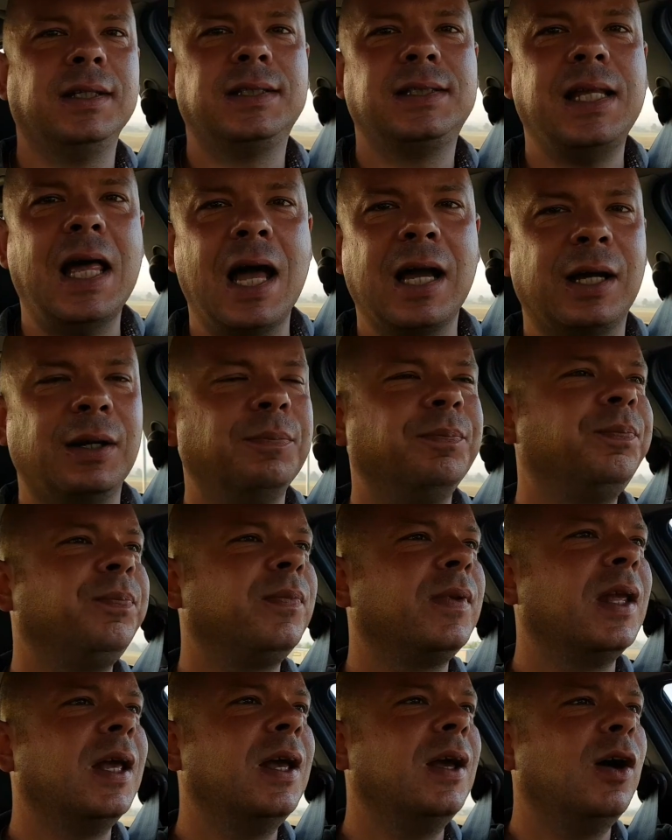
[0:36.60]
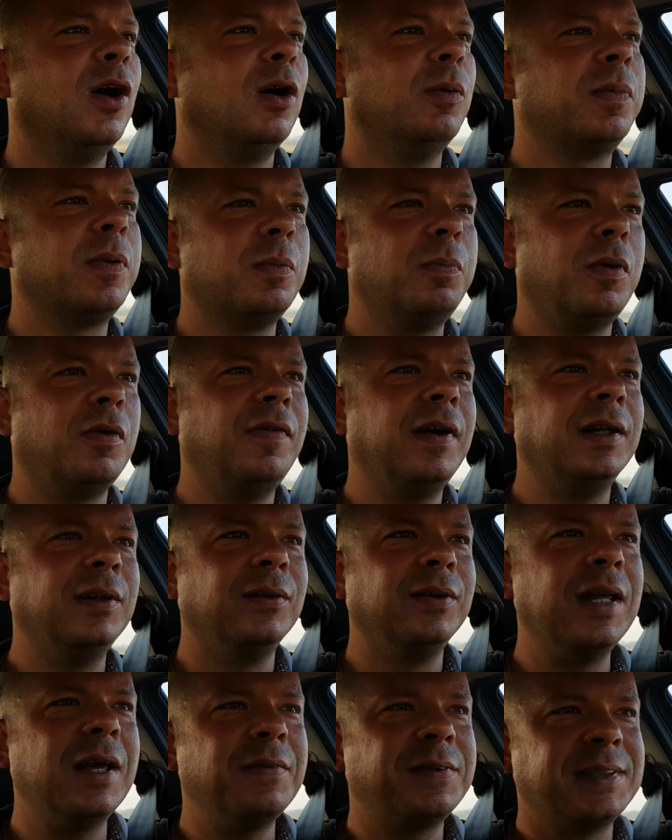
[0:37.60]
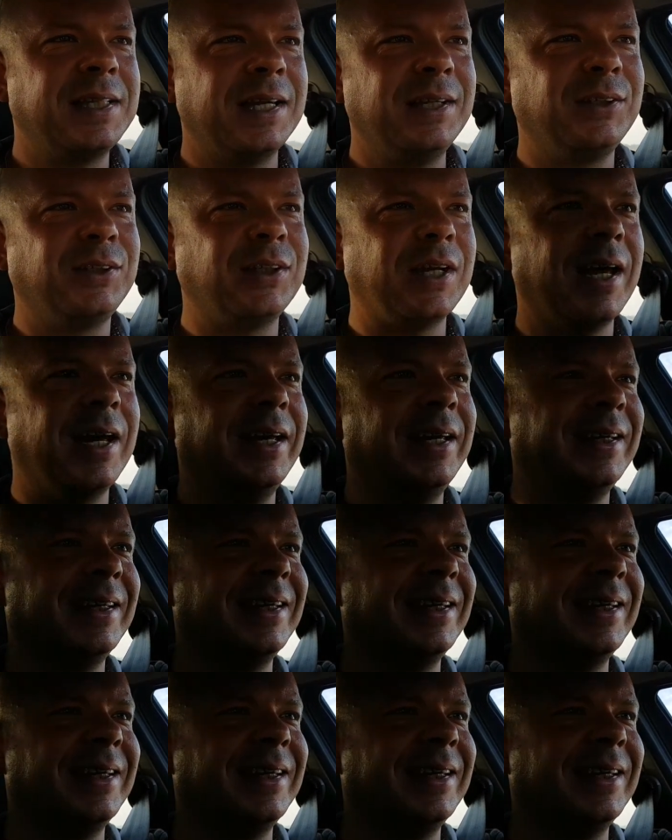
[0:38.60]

tak, o próbowaniu nie w sensie,